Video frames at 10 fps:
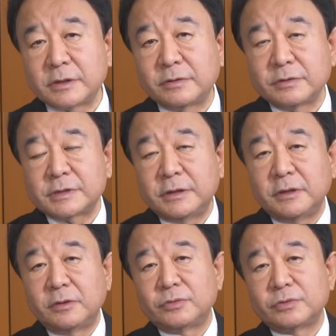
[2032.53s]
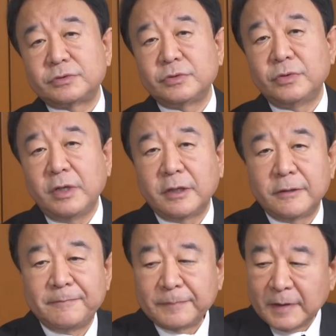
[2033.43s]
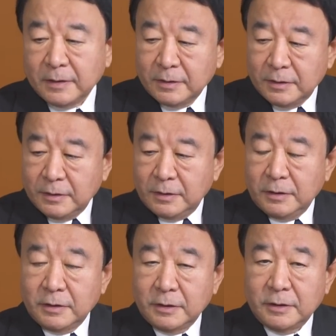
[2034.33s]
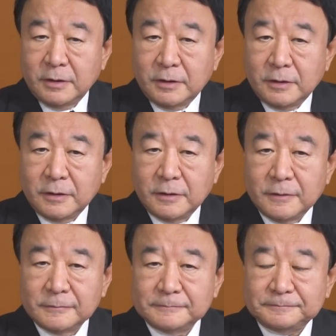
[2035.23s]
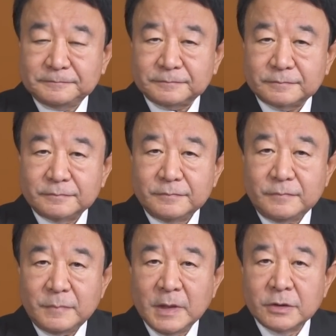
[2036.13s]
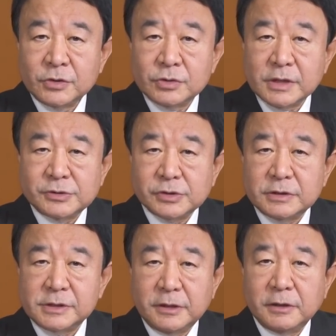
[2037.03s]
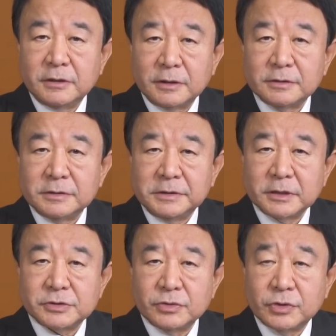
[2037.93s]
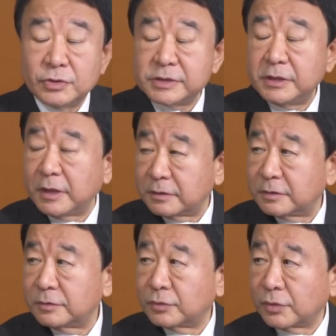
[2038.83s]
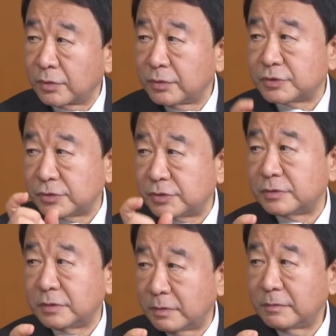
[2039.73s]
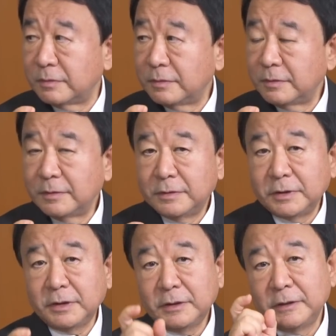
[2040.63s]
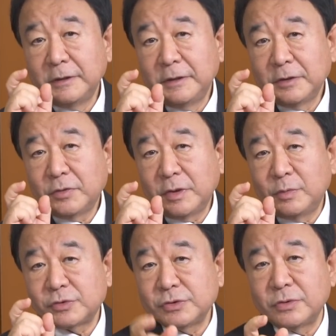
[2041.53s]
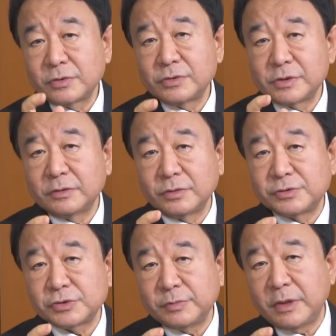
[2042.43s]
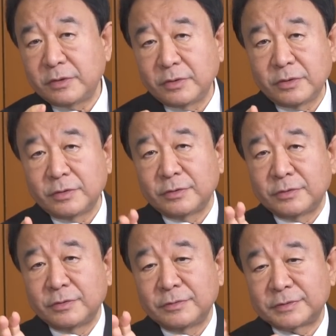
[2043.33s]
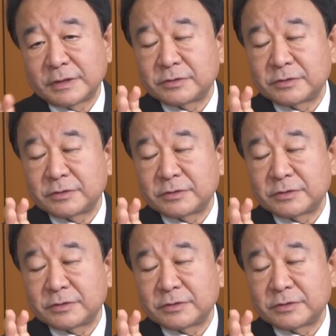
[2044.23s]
さんの最大の特徴は、えー、共産主義青年団略称共生団っていうところの出身なの。でこれはもう中国共産党の宿命の2